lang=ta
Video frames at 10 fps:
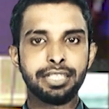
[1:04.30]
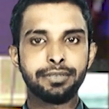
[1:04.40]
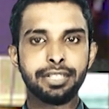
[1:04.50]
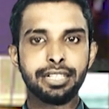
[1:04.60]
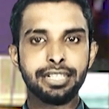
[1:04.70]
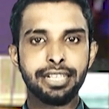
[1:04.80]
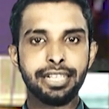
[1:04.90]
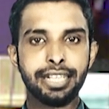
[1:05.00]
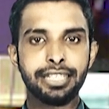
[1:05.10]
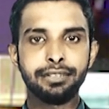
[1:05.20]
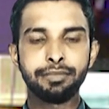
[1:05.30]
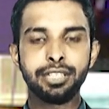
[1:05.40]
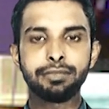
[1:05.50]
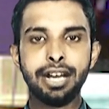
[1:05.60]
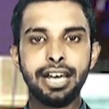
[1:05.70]
வந்தவர்களின் எண்ணிக்கை
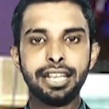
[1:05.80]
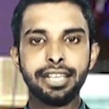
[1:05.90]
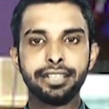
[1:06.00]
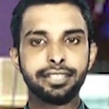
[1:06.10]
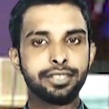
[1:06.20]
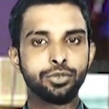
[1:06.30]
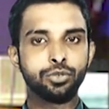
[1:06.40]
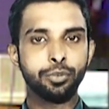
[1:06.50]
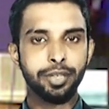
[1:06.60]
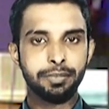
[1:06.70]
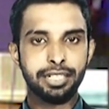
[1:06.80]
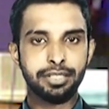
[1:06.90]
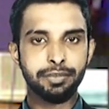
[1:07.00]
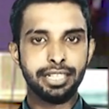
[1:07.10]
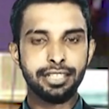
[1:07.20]
வெறும் ஆறாயிரத்தி இருநூறு பேர்
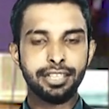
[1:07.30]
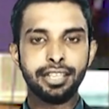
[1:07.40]
மட்டுமே